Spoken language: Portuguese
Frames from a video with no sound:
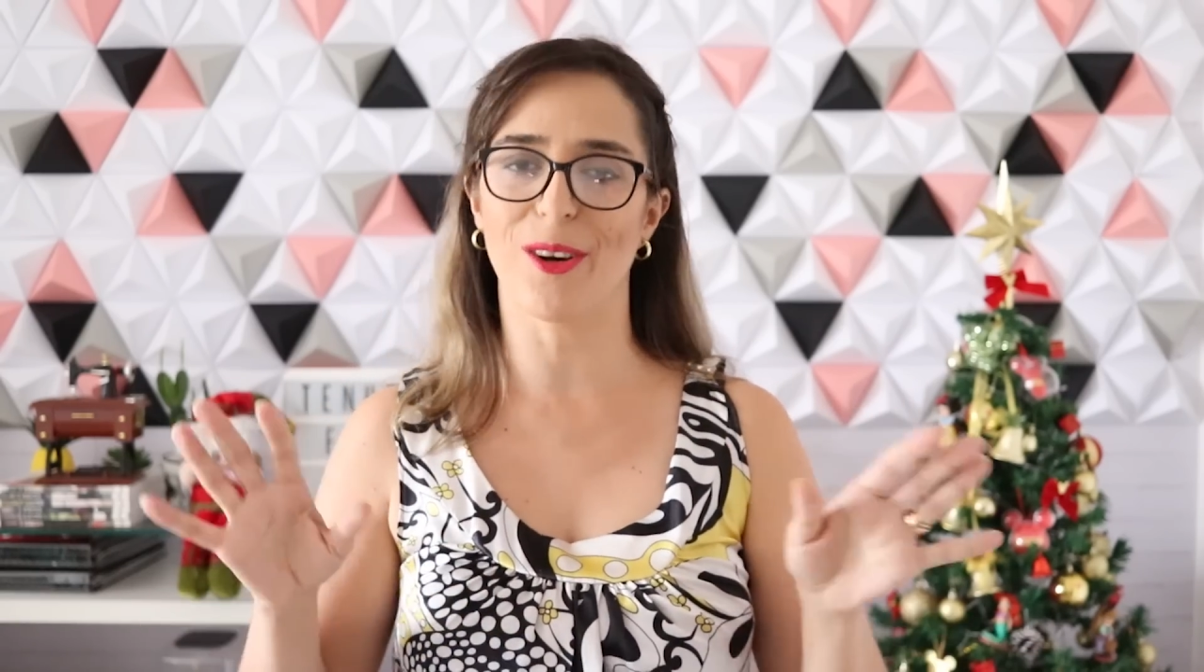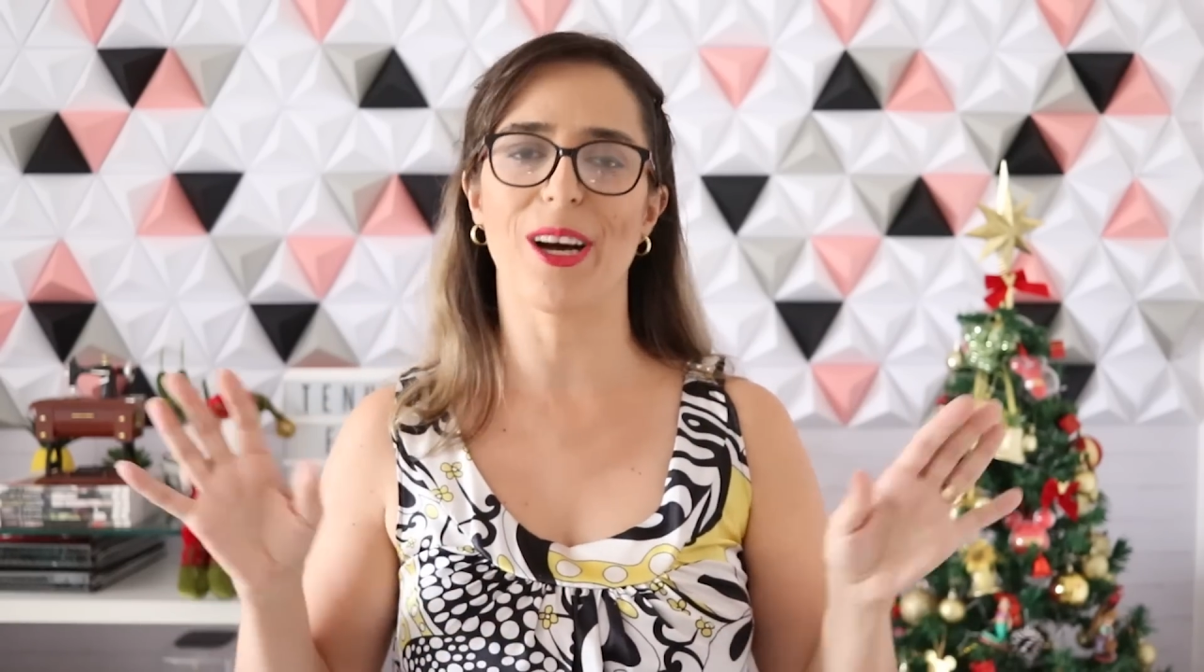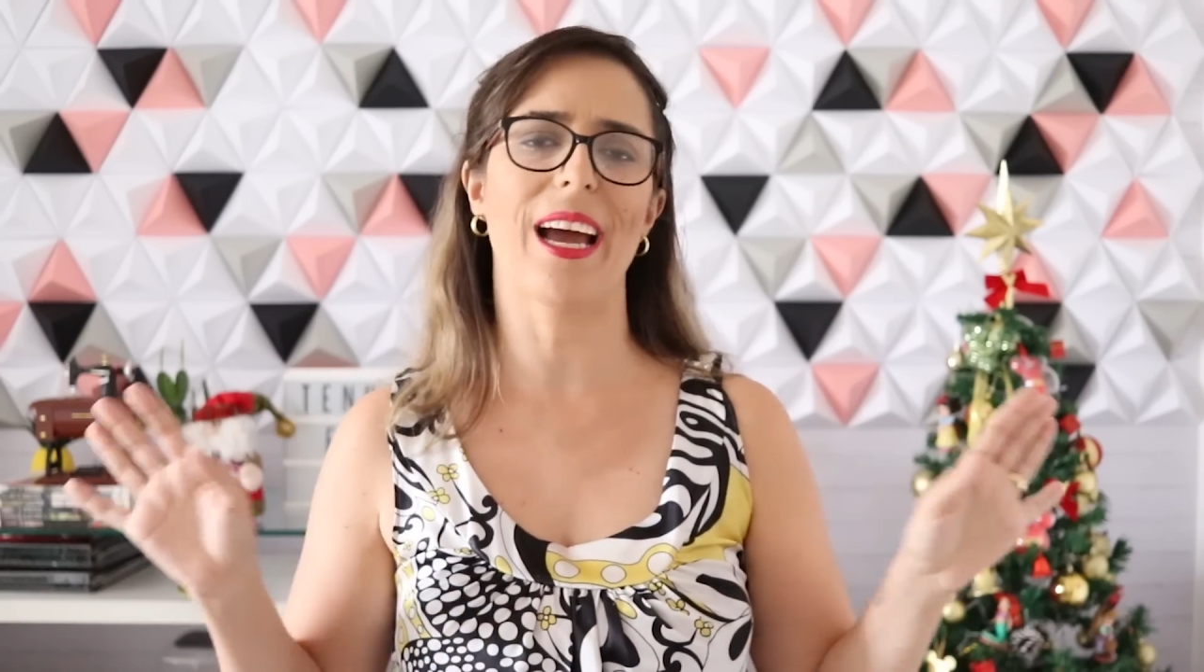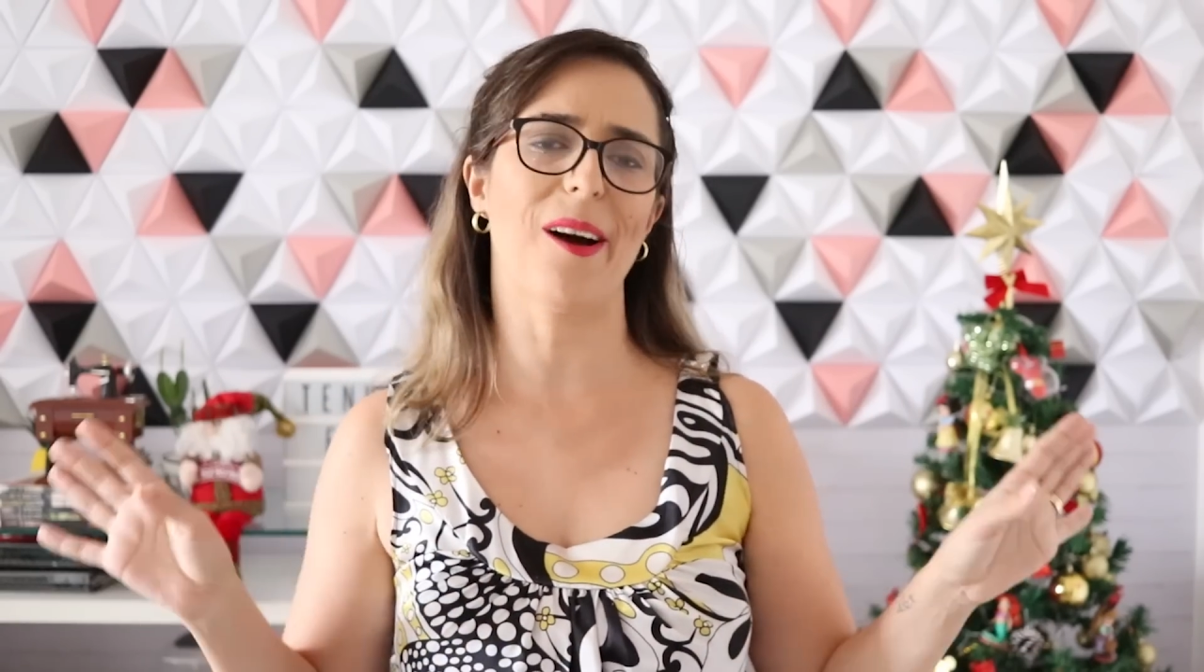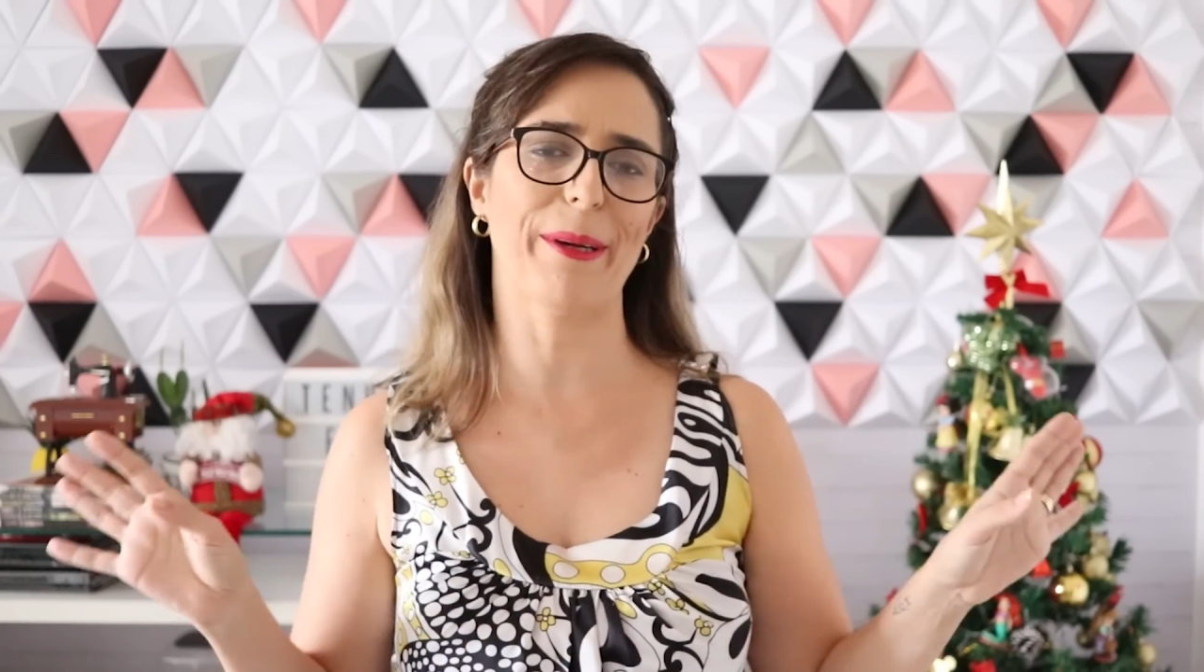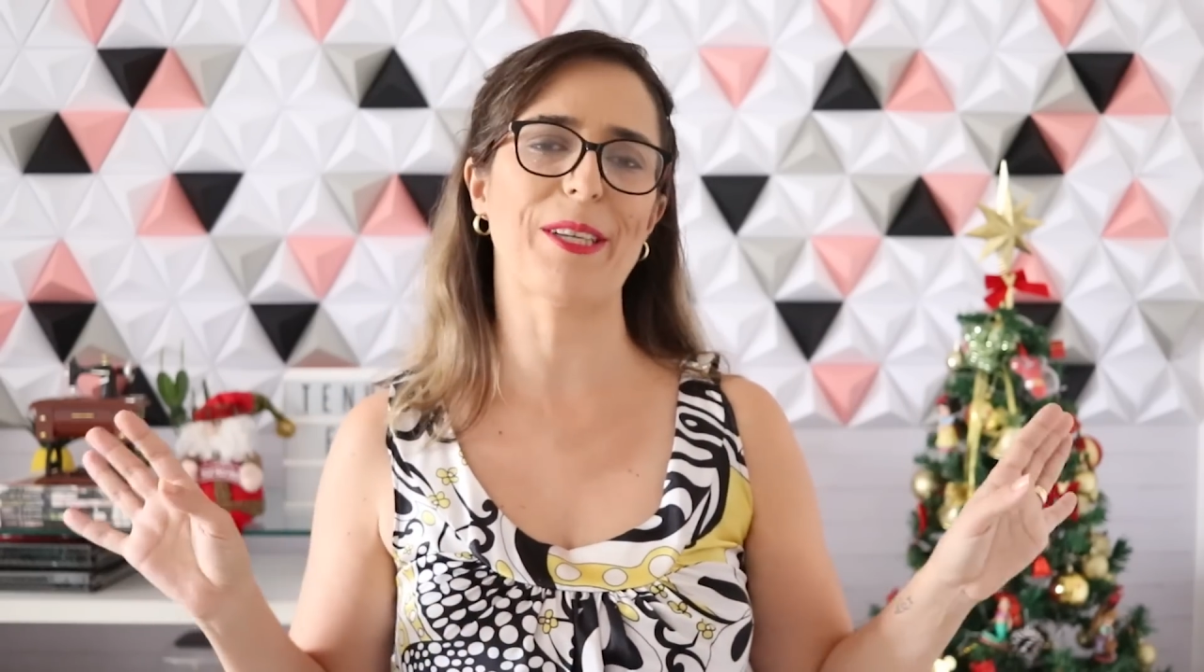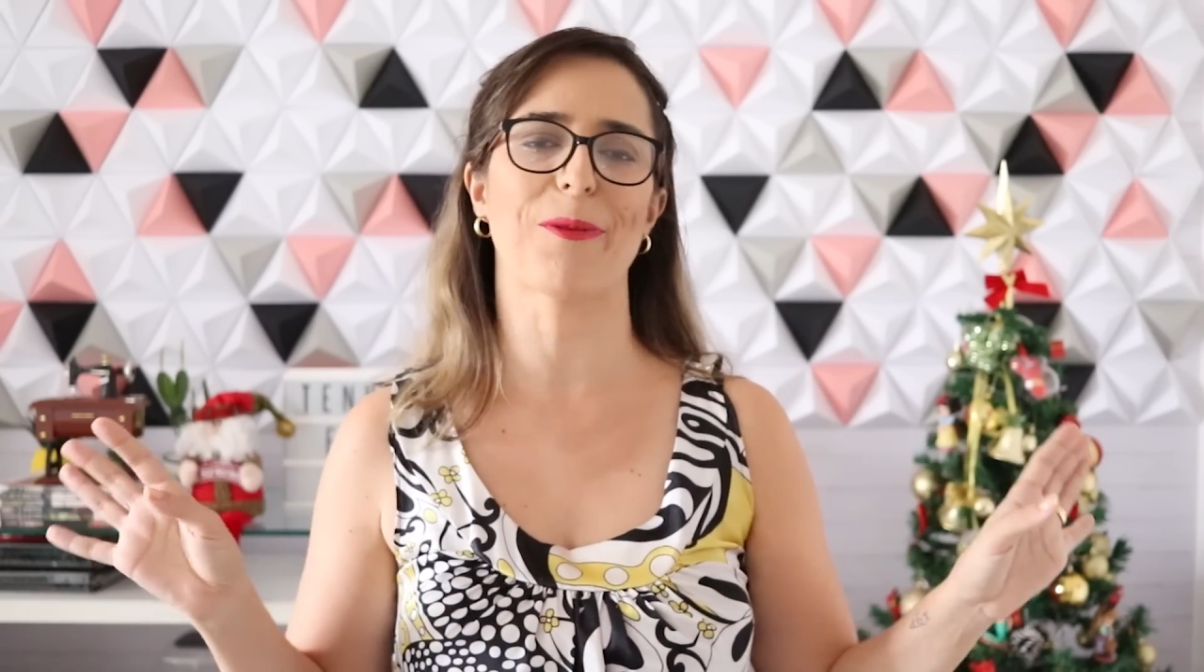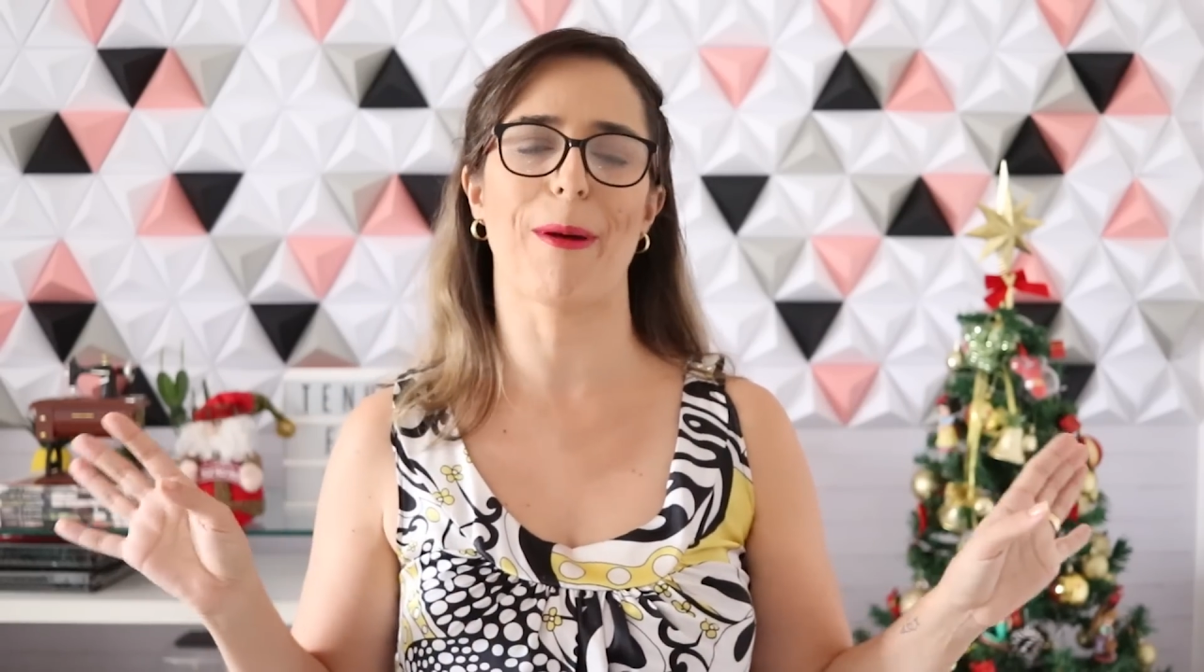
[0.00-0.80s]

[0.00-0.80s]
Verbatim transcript: dou realmente